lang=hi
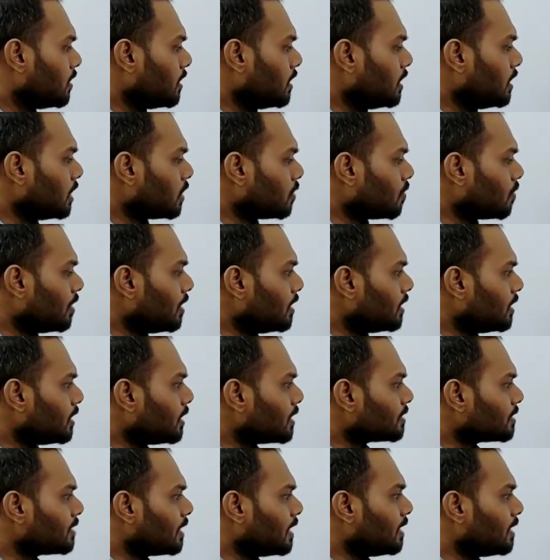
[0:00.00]
इनक्वेलिटी
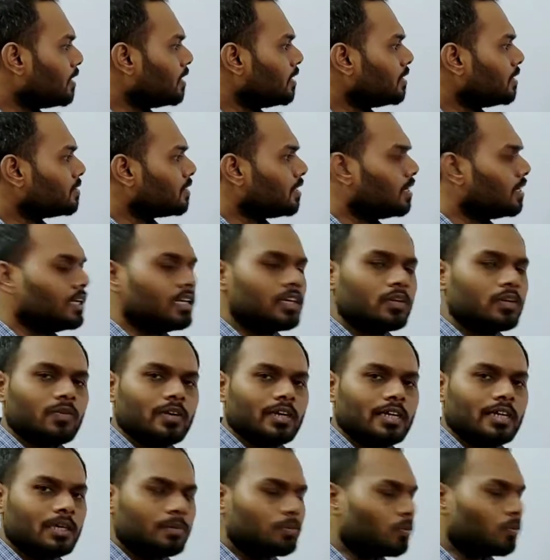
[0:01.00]
का साइन है इसलिए
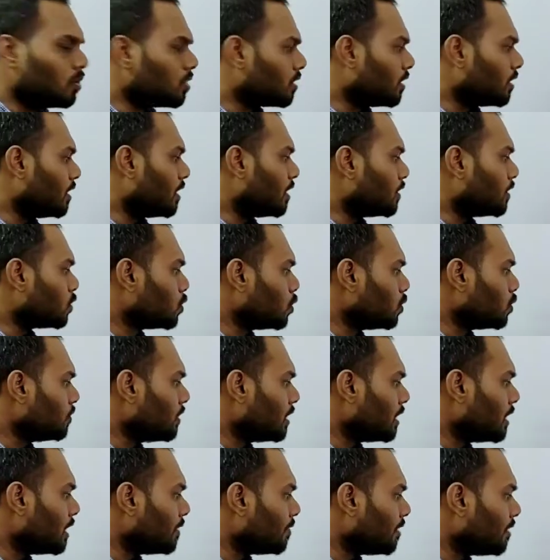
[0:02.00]
इनक्वेलिटी बोलते हैं टू
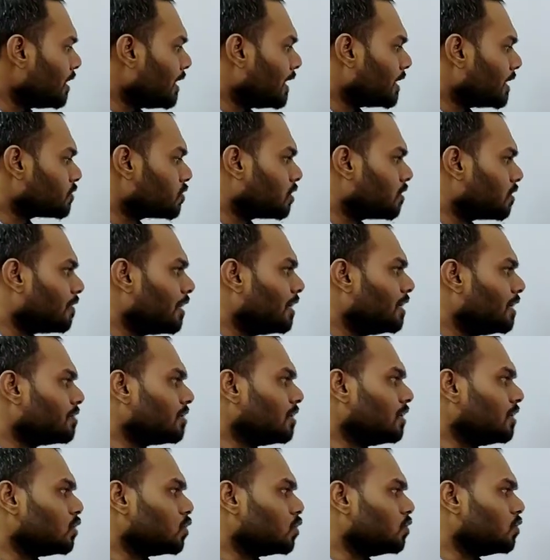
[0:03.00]
वेरिएबल एक्स और वाई
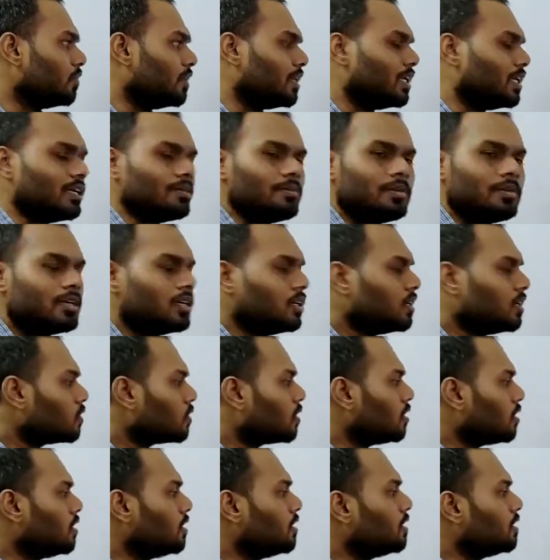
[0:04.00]
इसलिए टू वेरिएबल
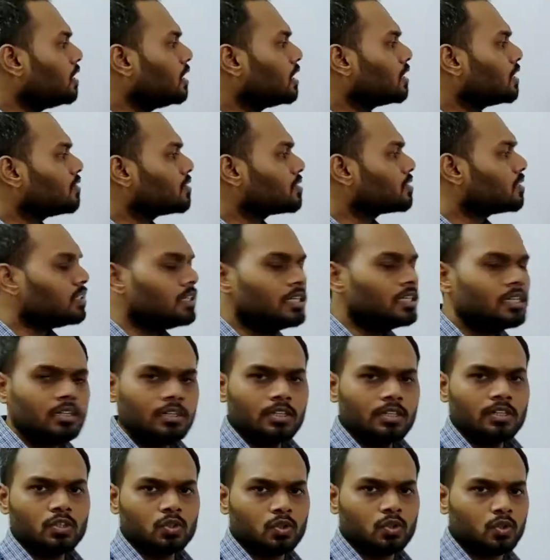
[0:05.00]
तो लीनियर इक्वेशन
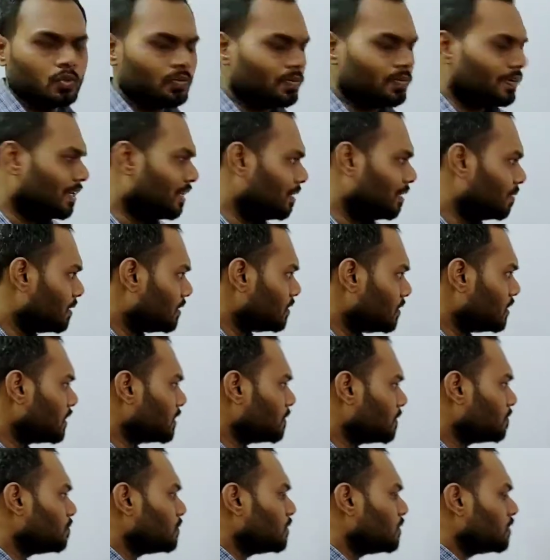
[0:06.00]
इन टू वेरिएबल
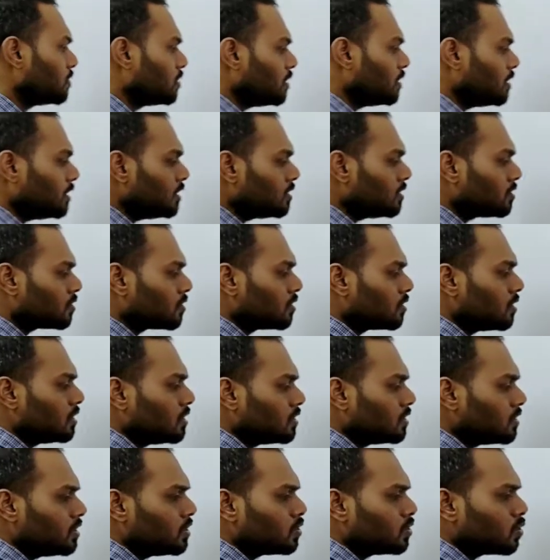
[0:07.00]
ठीक है तो इस
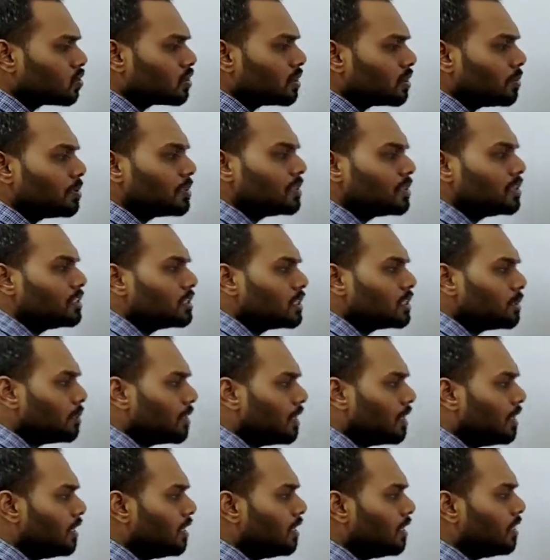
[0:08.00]
चीज़ को समझने से
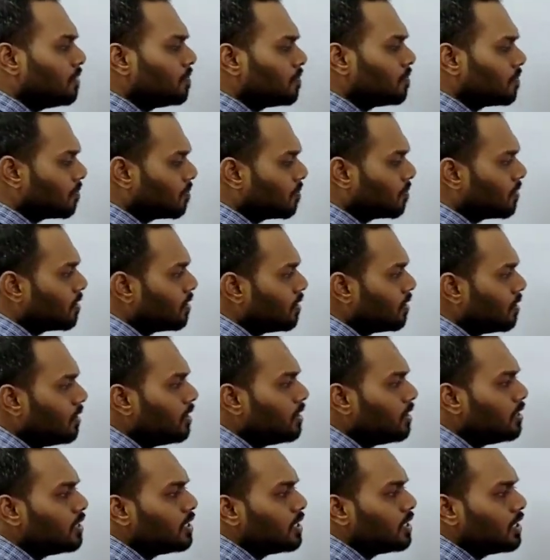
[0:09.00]
पहले
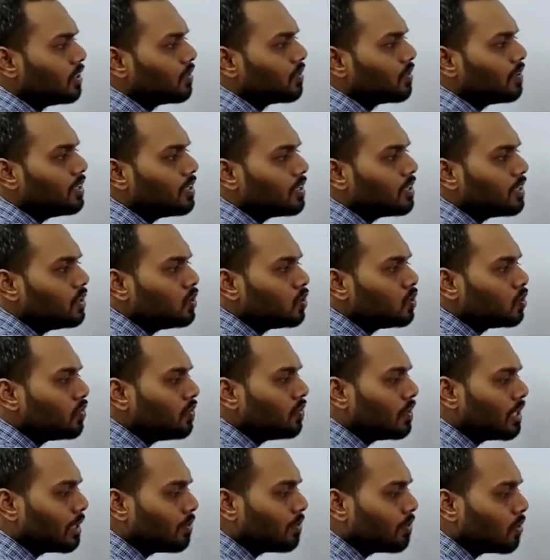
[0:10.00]
लीनियर इनक्वेलिटी इन टू
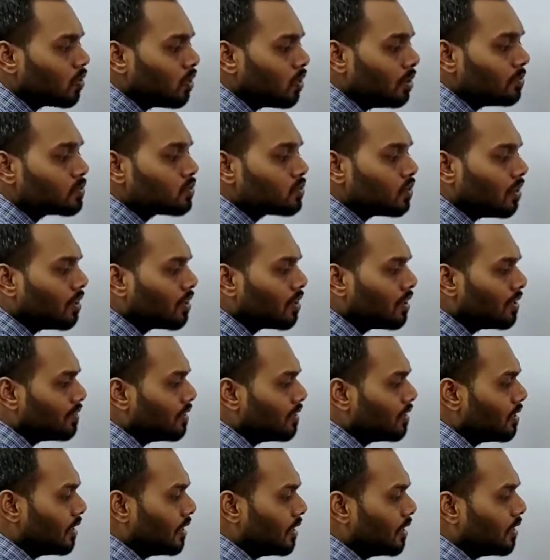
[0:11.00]
वेरिएबल को हम सॉल्व
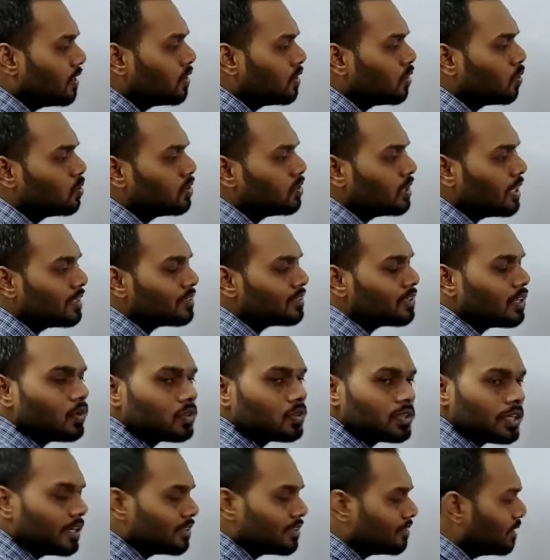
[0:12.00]
कैसे करेंगे तो कुछ ऐसा
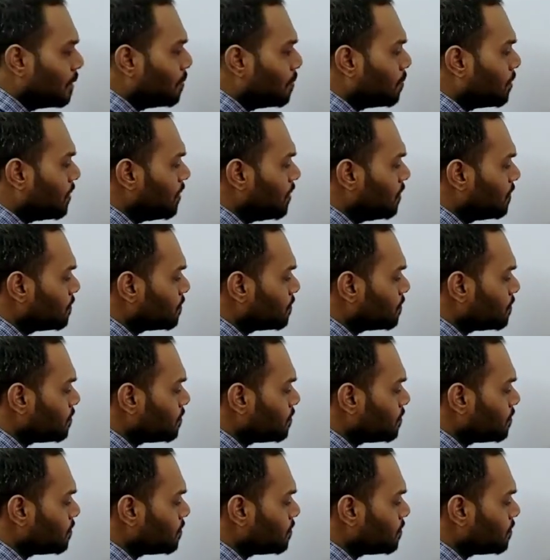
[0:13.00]
होता है एग्जाम्पल